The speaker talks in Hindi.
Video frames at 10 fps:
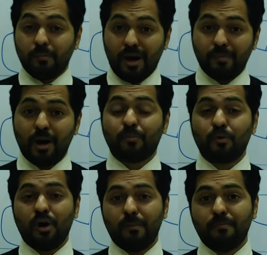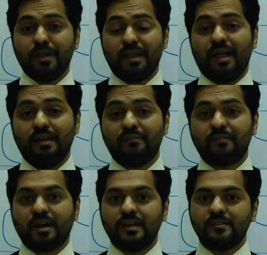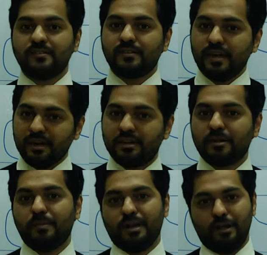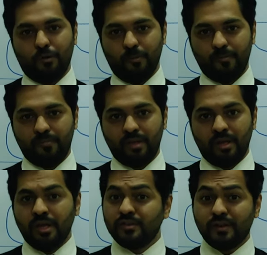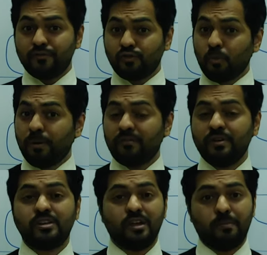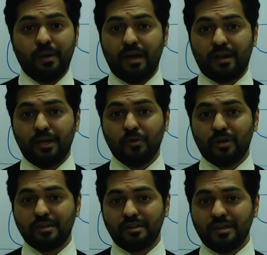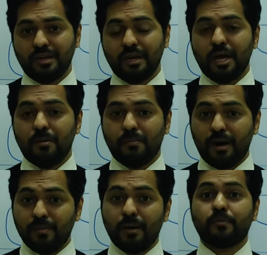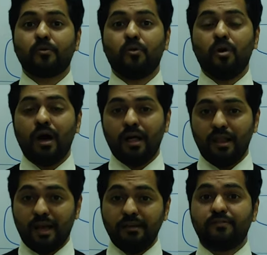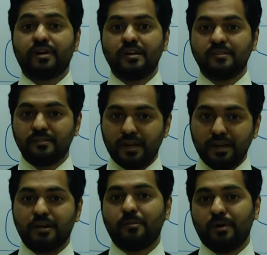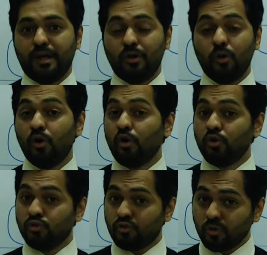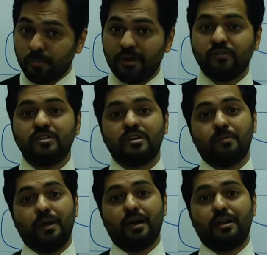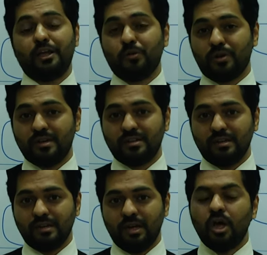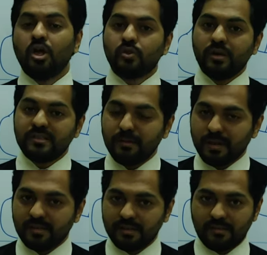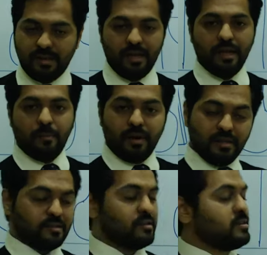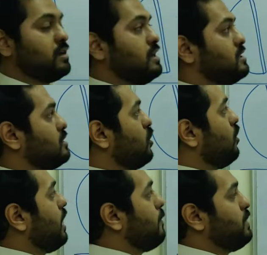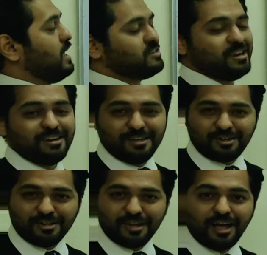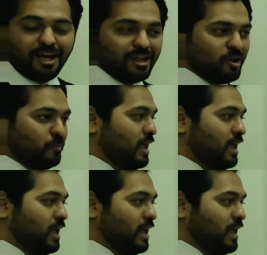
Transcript: माँ बाप को अपने लाइफ का सेंटर बना लो सिर्फ सुपरफिशियल प्यार नहीं होना चाहिए माँ बाप को लाइफ का सेंटर बना लो सुपरफिशियल प्यार नहीं होना चाहिए तो इसी मैसेज से मैं डिस्कस करना चाहता हूँ प्लेसेंटेशन नो